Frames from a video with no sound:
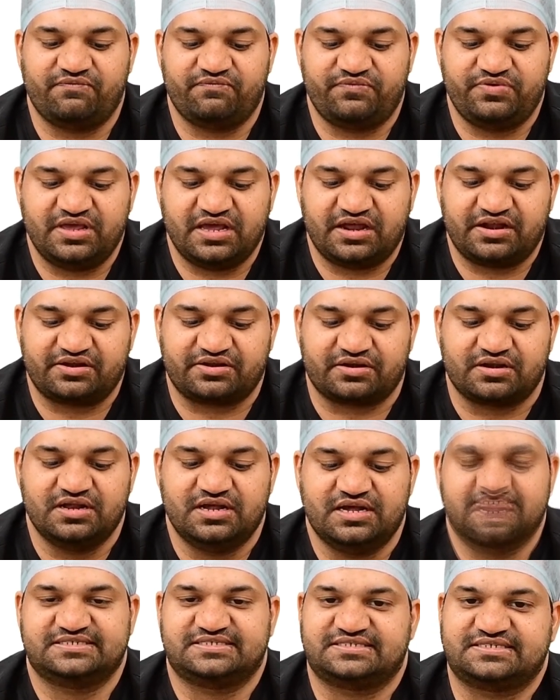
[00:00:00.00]
వీఆర్
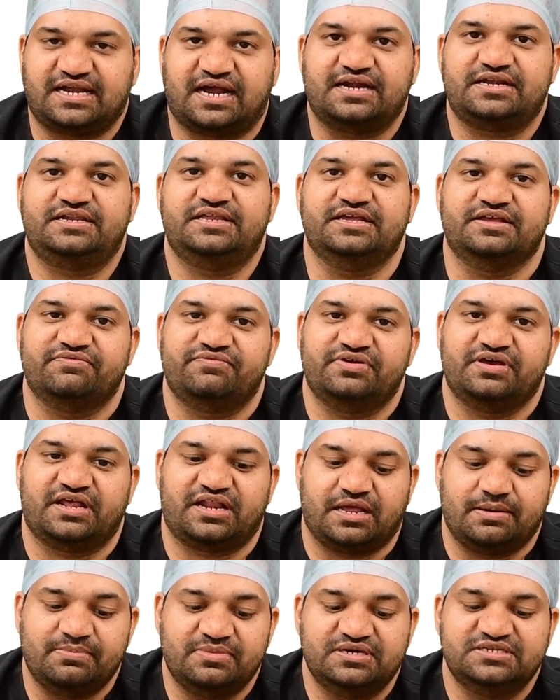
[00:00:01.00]
స్టార్టింగ్ we are
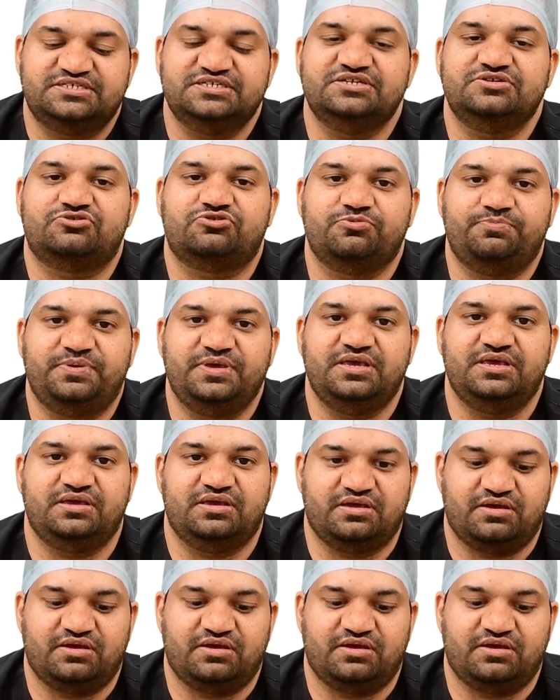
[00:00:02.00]
emerging to be